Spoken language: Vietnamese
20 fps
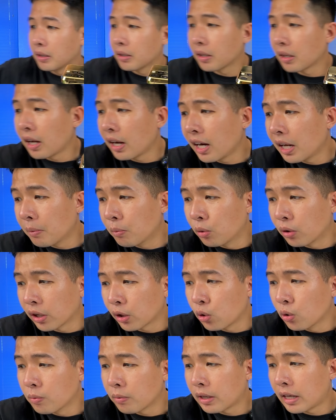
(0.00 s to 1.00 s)
đây là một cái
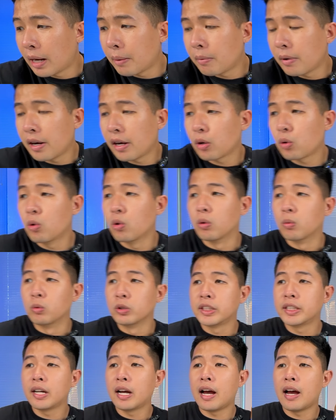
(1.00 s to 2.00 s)
cụm camera của một
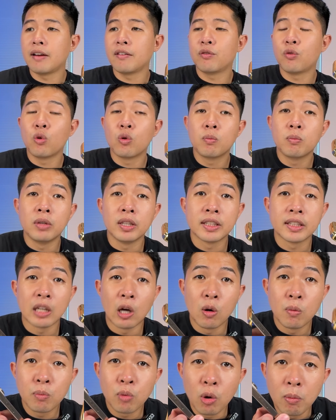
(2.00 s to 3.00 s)
chiếc iPhone
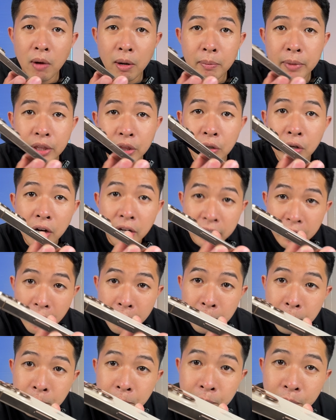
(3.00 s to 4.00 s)
16 Pro Max bình thường nhá
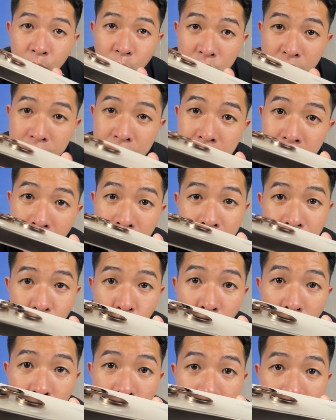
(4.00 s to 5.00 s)
nó sẽ như này đúng
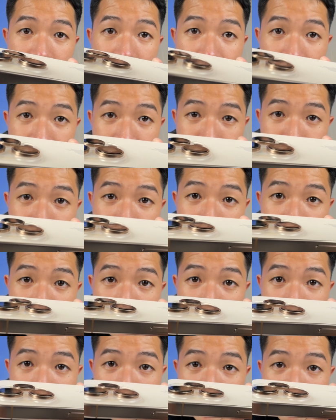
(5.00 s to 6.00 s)
không anh em nhìn thấy
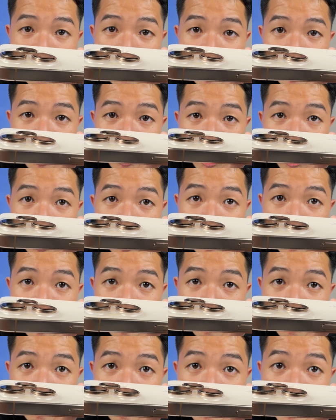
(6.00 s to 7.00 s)
cái camera nó lồi lên không
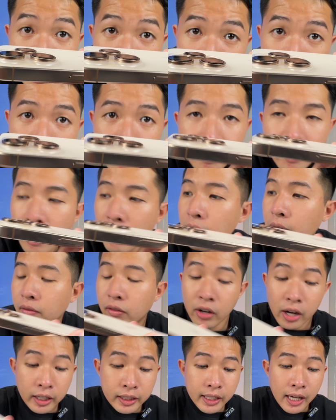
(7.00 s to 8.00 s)
nhưng
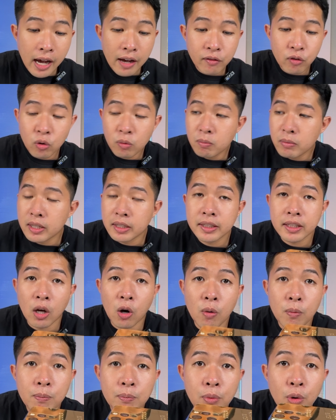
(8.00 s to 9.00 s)
với cái chiếc iPhone
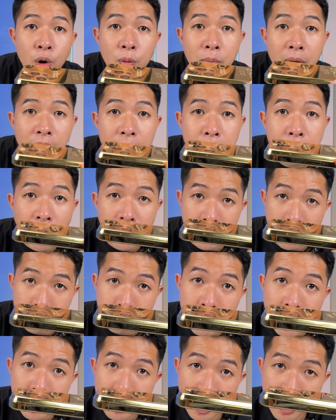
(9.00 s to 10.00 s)
16 Pro Max bản đặc
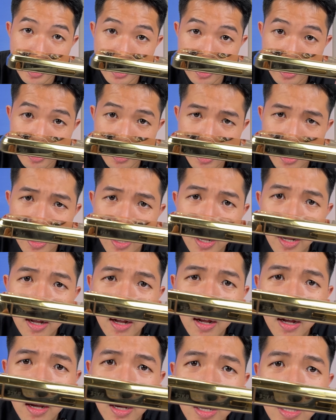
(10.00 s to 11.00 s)
biệt này ấy,
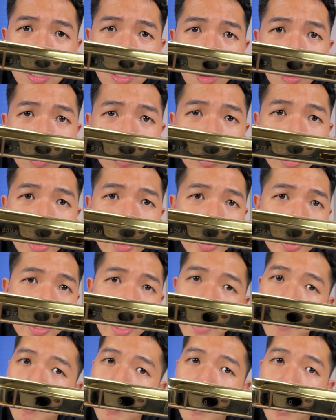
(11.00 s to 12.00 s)
không thấy
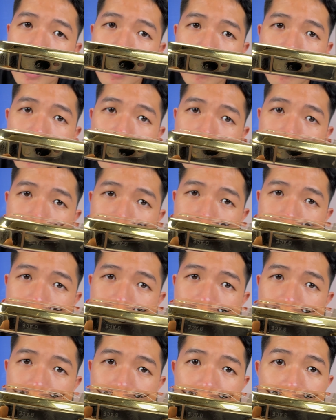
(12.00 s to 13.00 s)
camera luôn
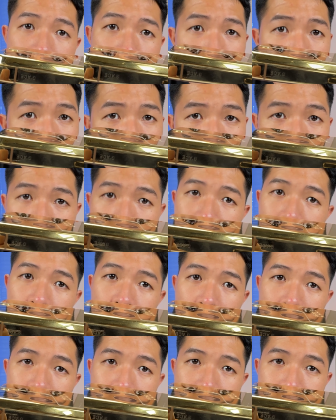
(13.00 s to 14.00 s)
không thấy
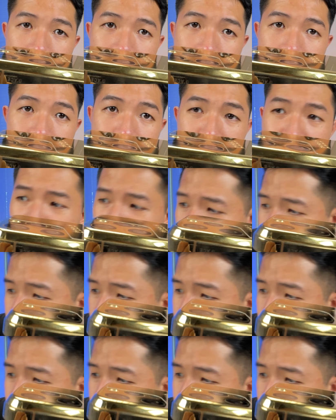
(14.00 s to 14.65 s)
luôn bởi vì nó